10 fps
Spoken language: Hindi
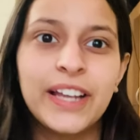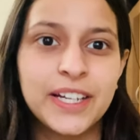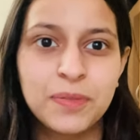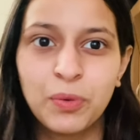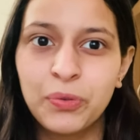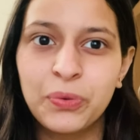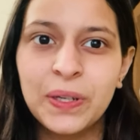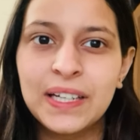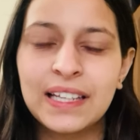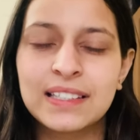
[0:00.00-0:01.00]
let's move
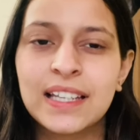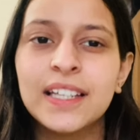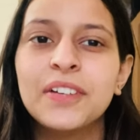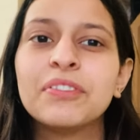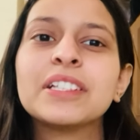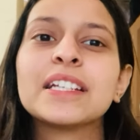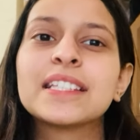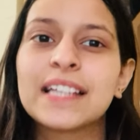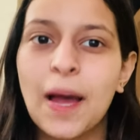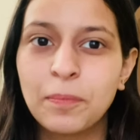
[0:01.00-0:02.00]
toward next thing which is
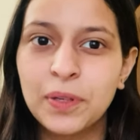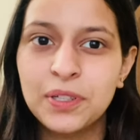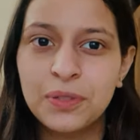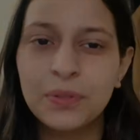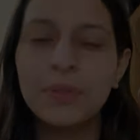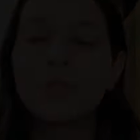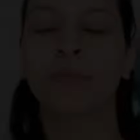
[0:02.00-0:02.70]
campus tour.